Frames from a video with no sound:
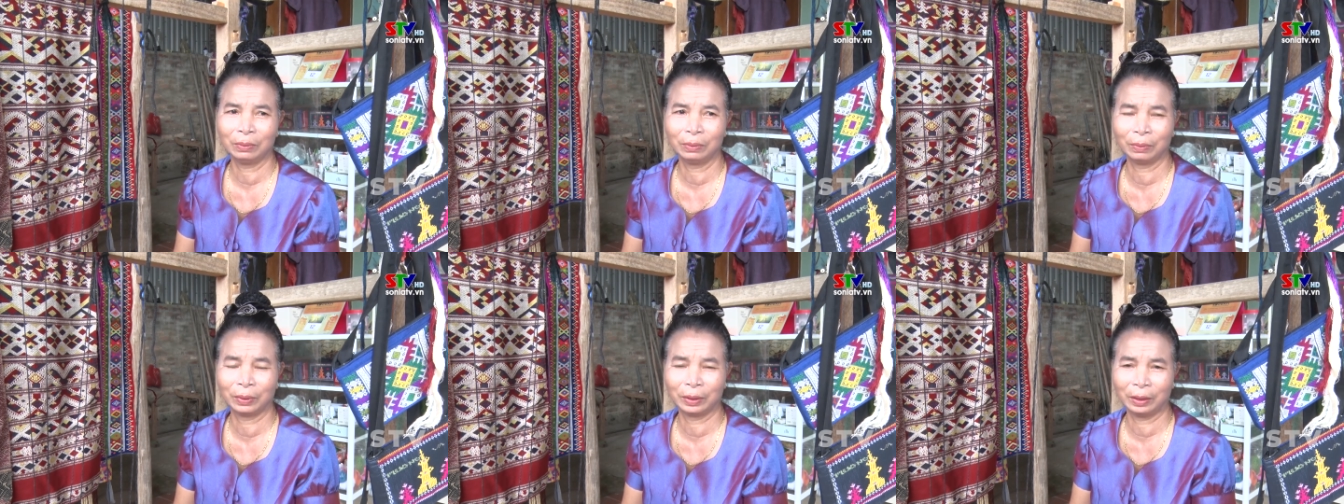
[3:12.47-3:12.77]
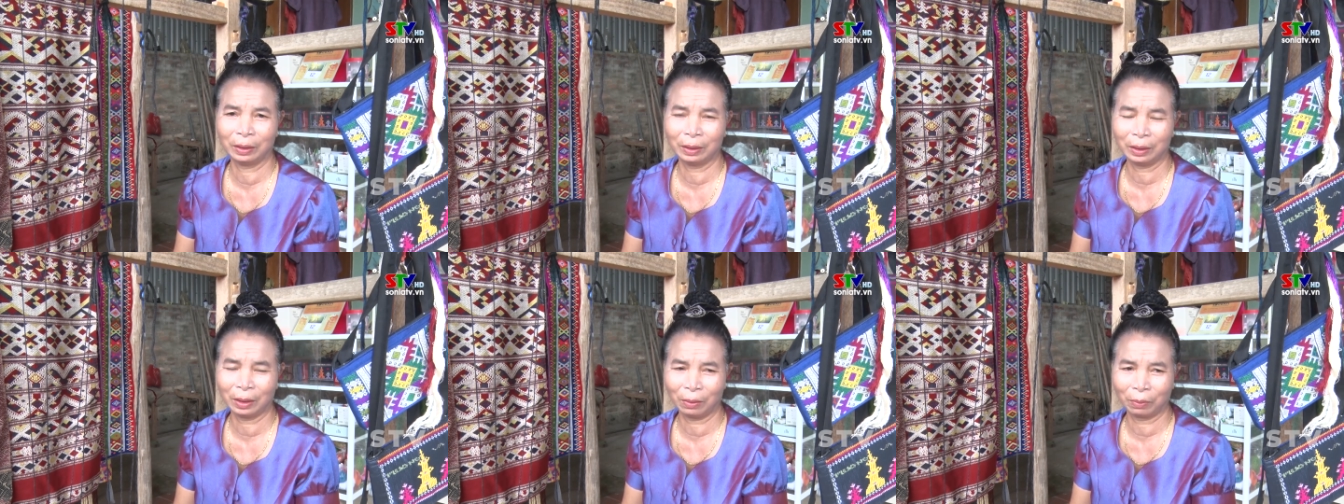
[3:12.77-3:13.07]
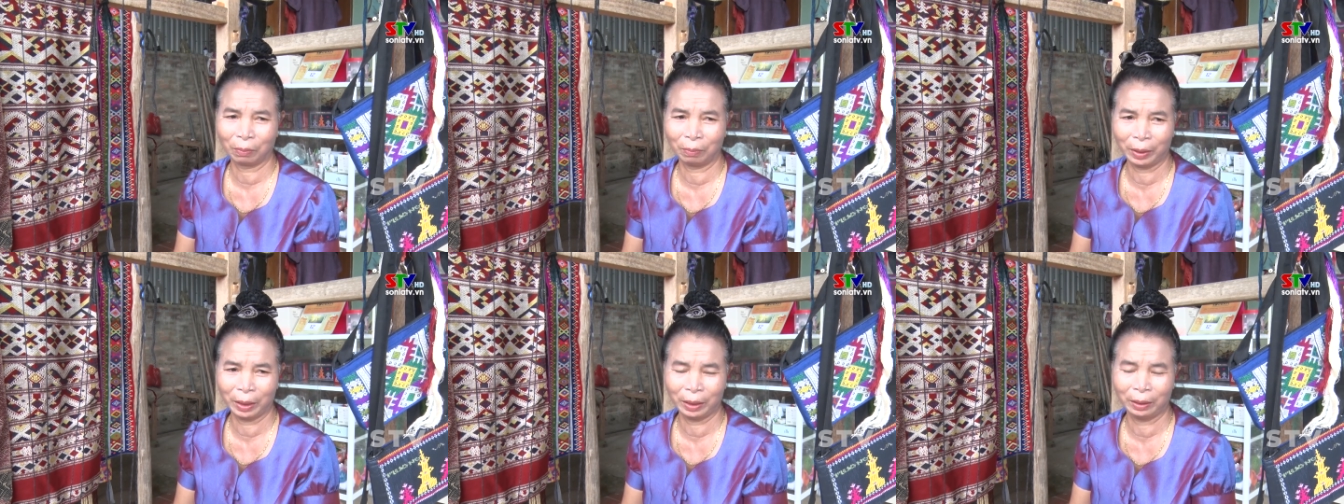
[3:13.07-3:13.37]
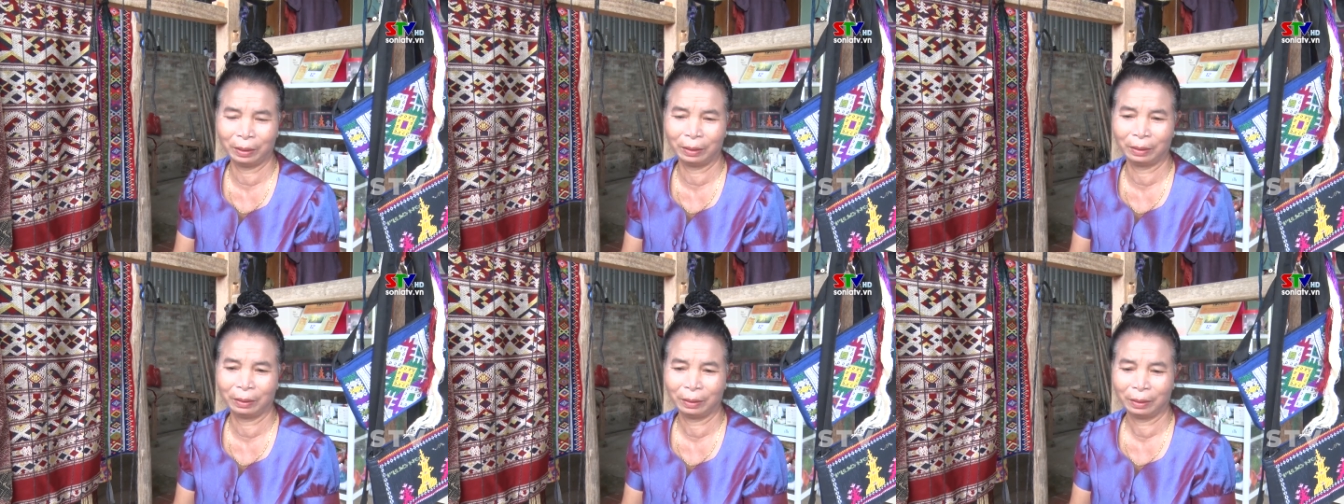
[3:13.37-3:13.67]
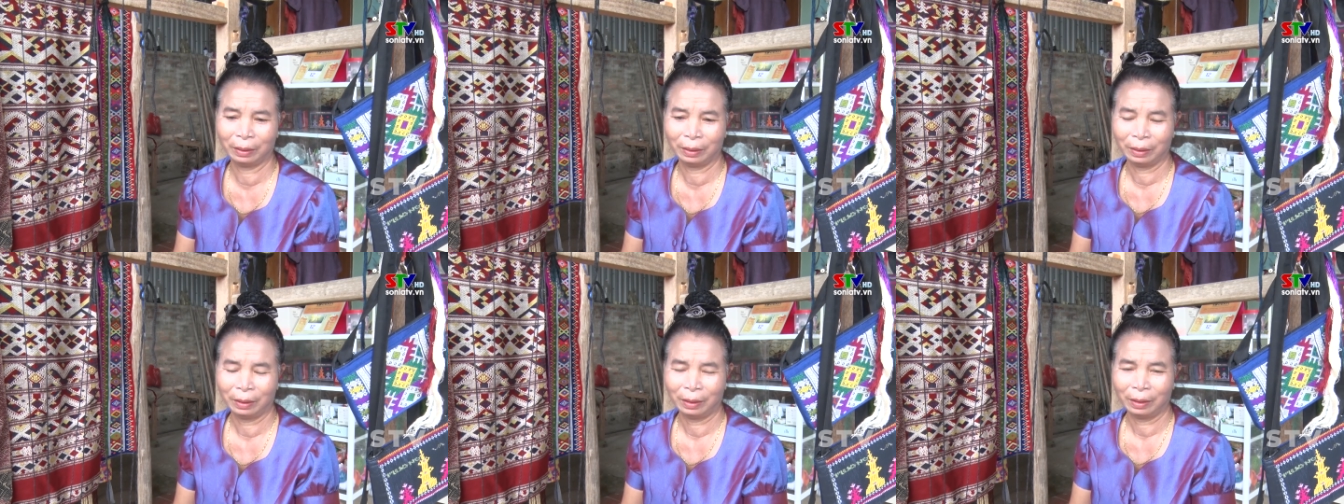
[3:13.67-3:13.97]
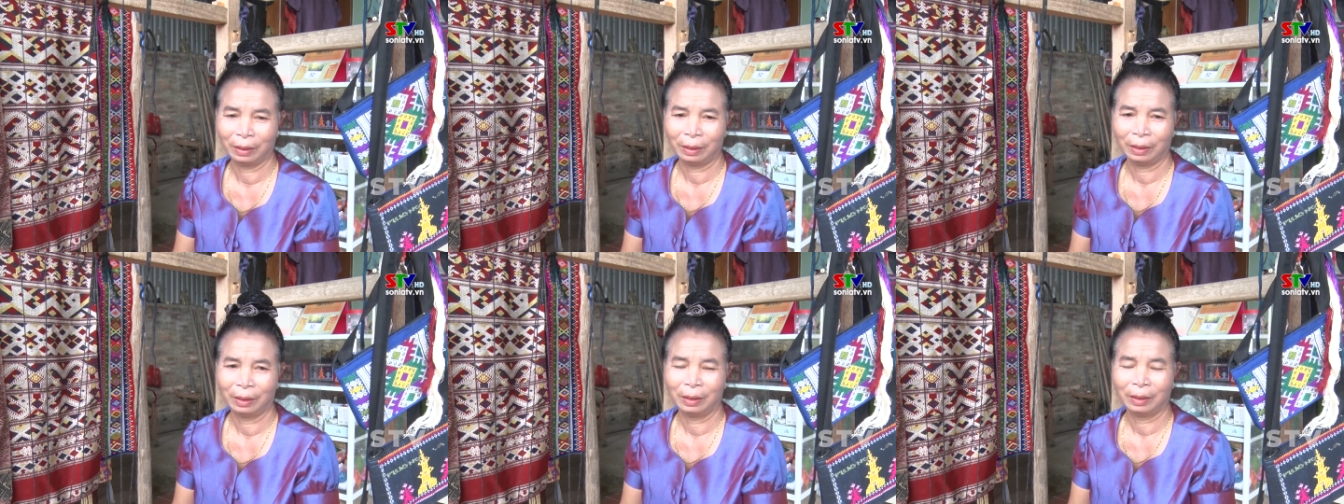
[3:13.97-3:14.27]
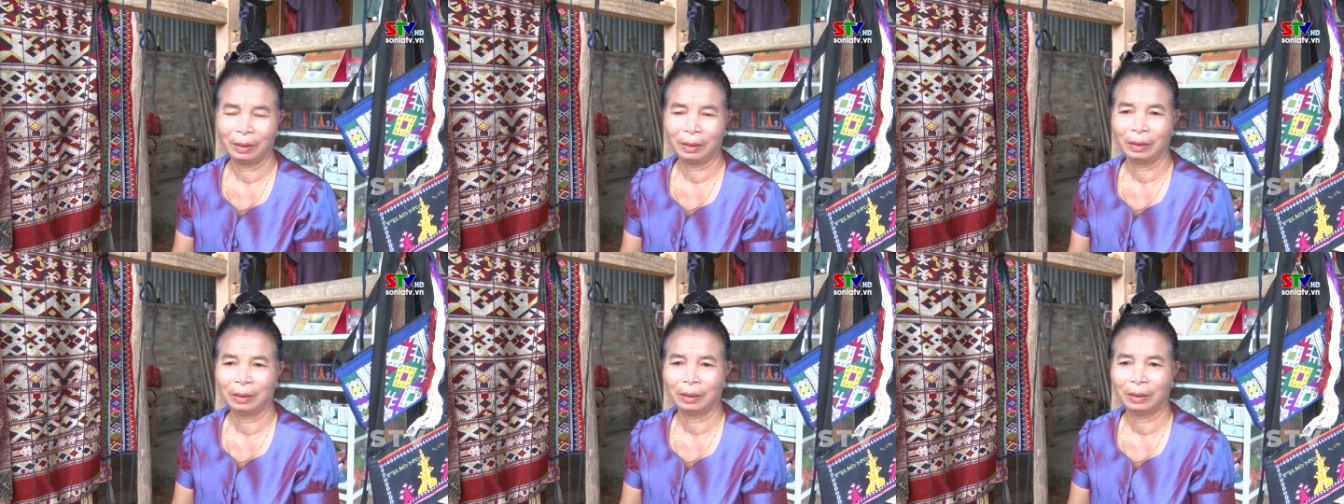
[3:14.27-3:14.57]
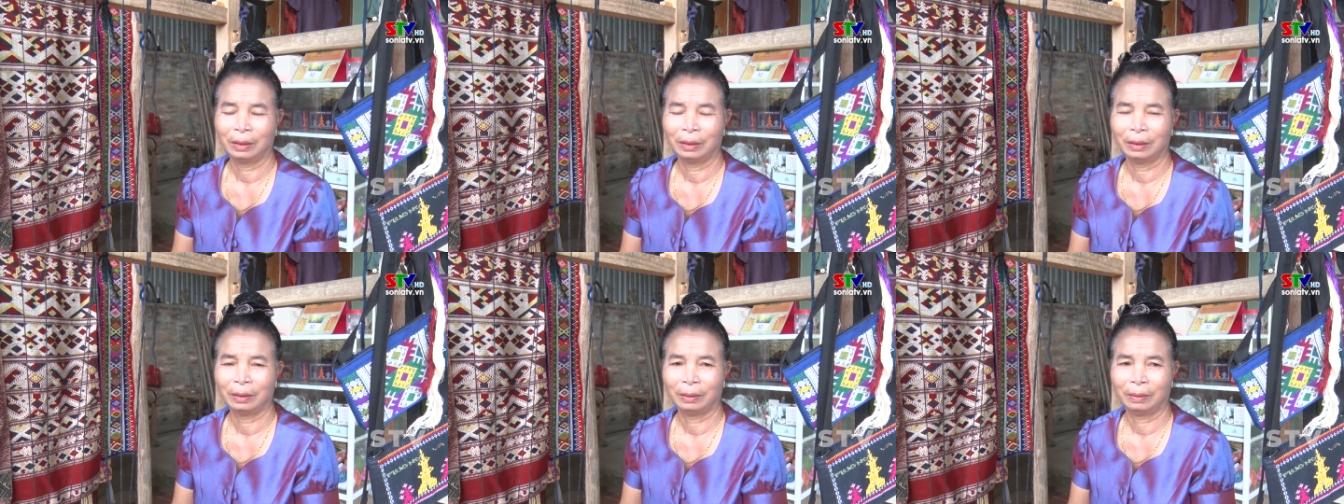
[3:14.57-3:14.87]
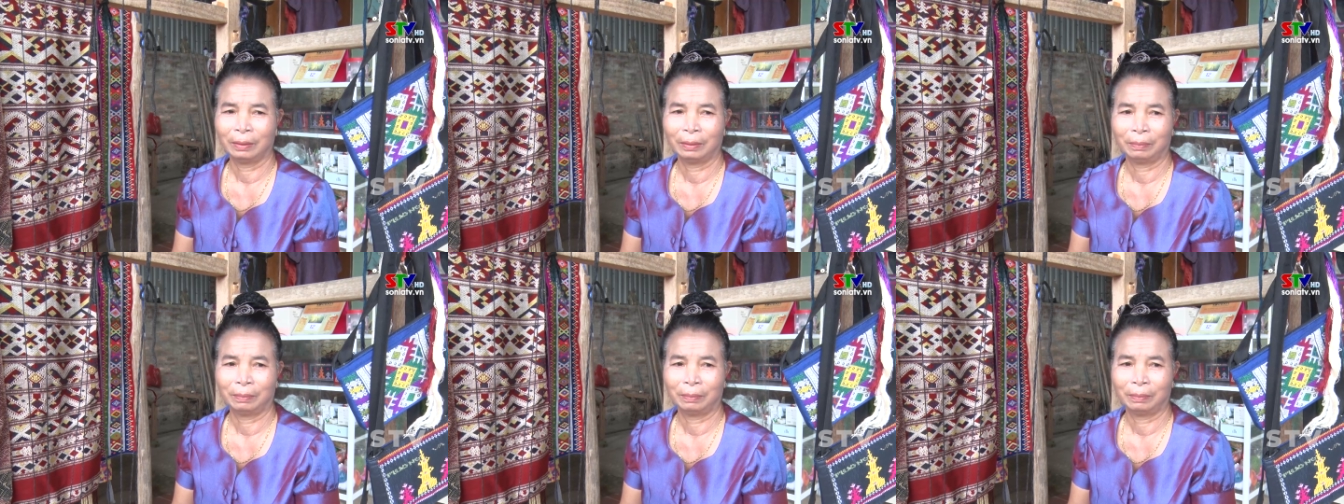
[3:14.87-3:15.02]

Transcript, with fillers: của dân tộc mình Ờ,